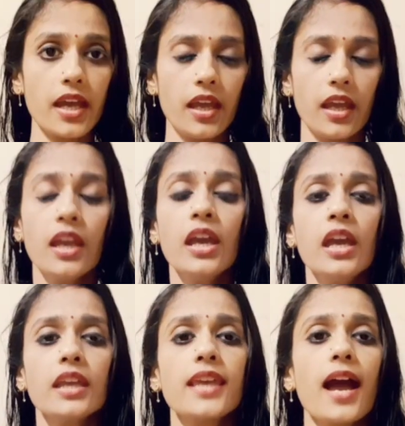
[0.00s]
है
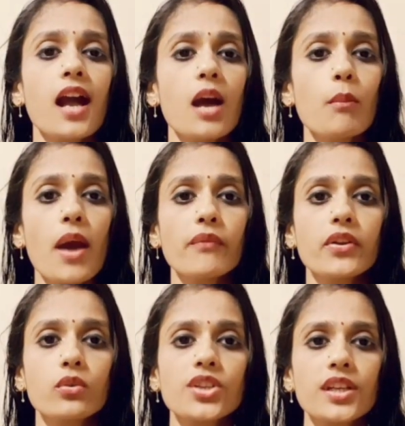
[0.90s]
क्या कहा
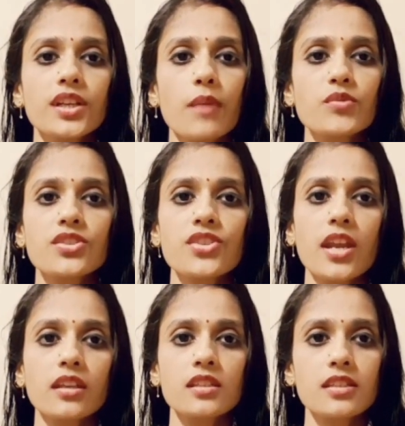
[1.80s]
मानवीर गुजर ने एमसी
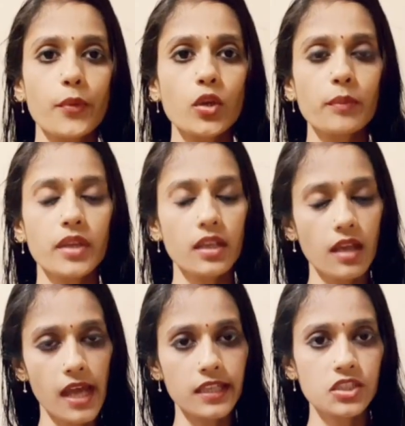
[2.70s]
स्टैंड के सपोर्ट में
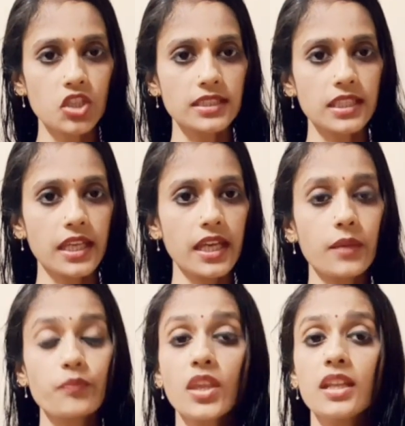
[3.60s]
आइए जानते
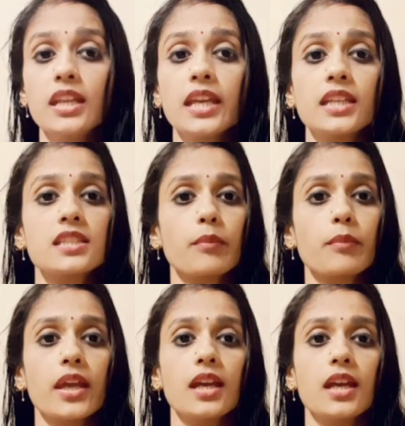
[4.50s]
हैं लेकिन इससे
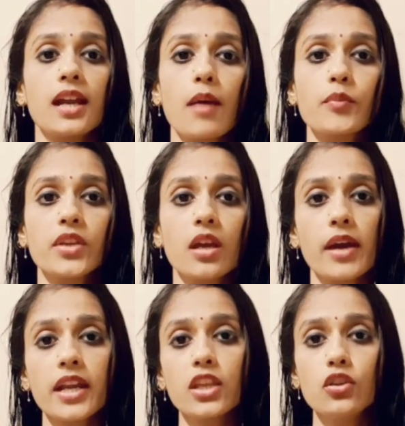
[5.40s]
पहले अगर आपने
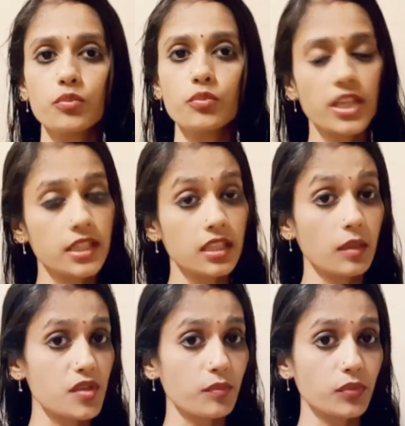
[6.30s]
हमारे यूट्यूब चैनल
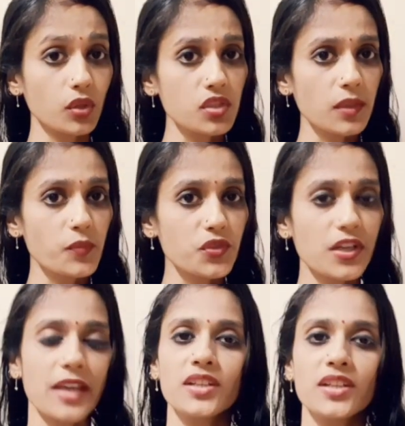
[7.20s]
गपशब्दों को
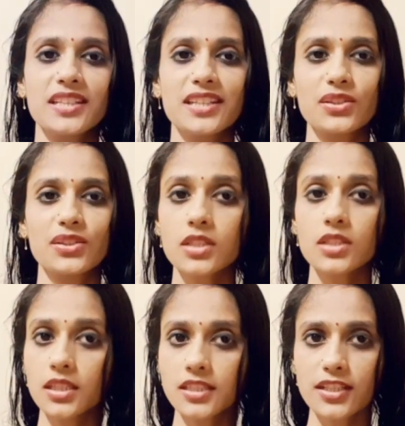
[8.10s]
सब्सक्राइब नहीं किया तो
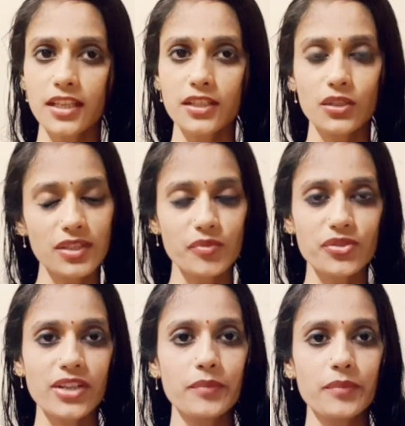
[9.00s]
जल्दी से चैनल को
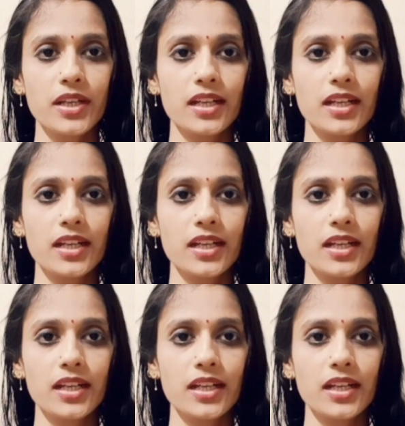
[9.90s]
सब्सक्राइब कर